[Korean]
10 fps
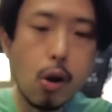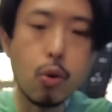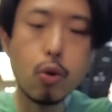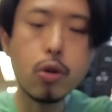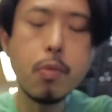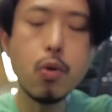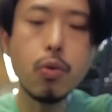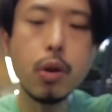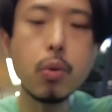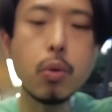요즘에
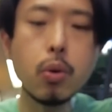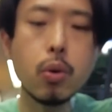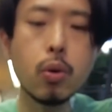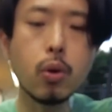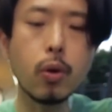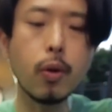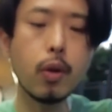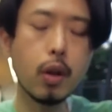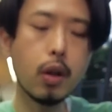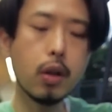의외로
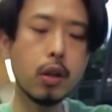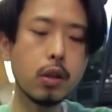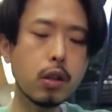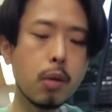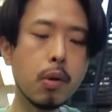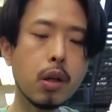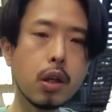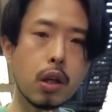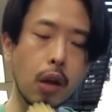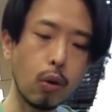이 츠케면에
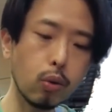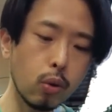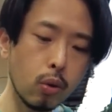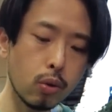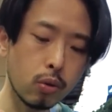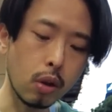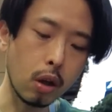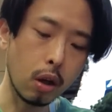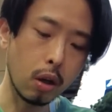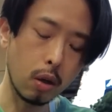이렇게 나루토 넣어주는
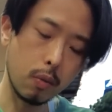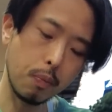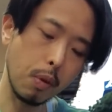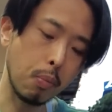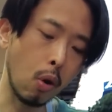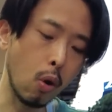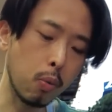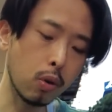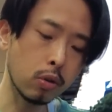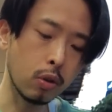데가 별로
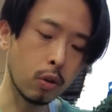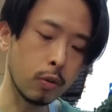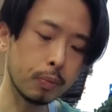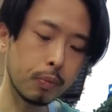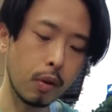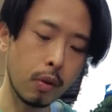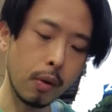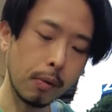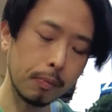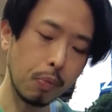없거든요.
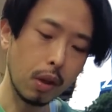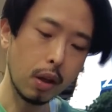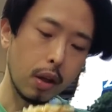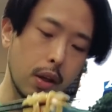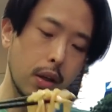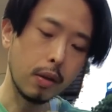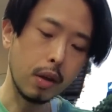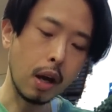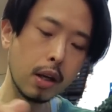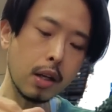
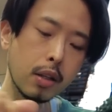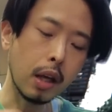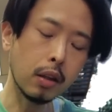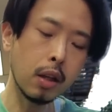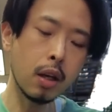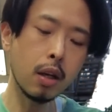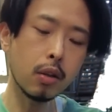약간 옛날